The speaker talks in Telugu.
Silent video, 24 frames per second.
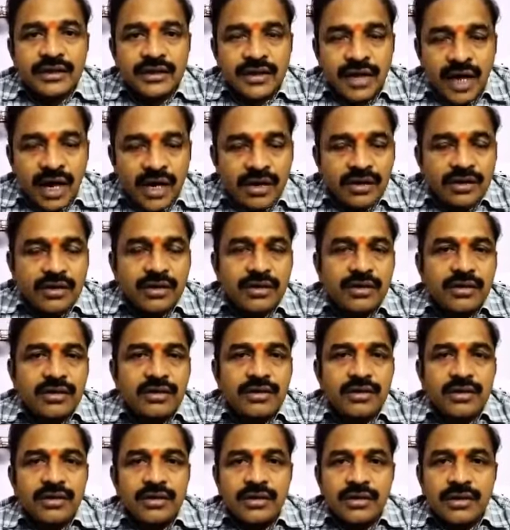దాంట్లో
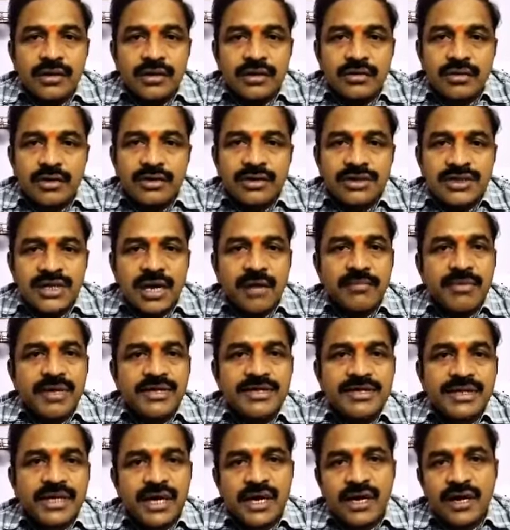కొంత
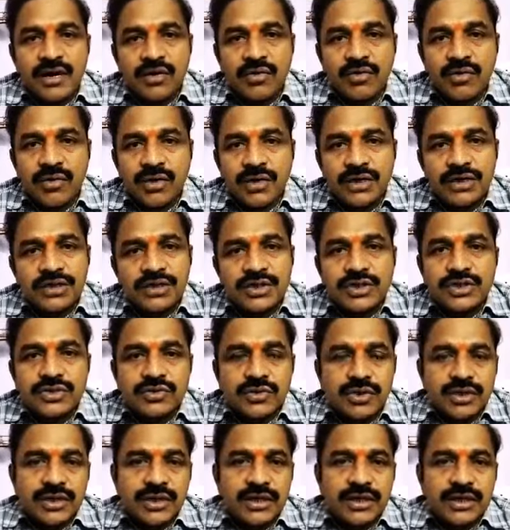సామాజిక కోణం
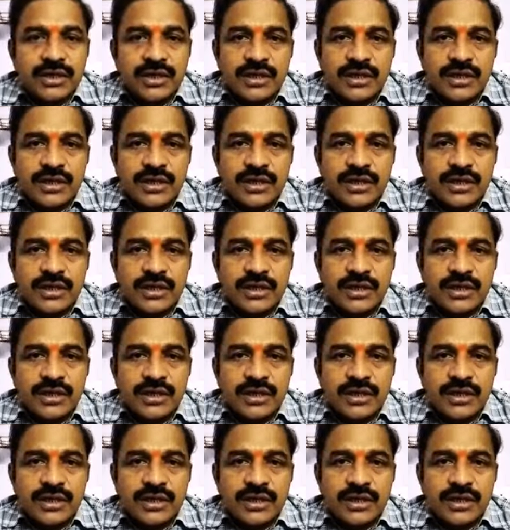తీసుకొని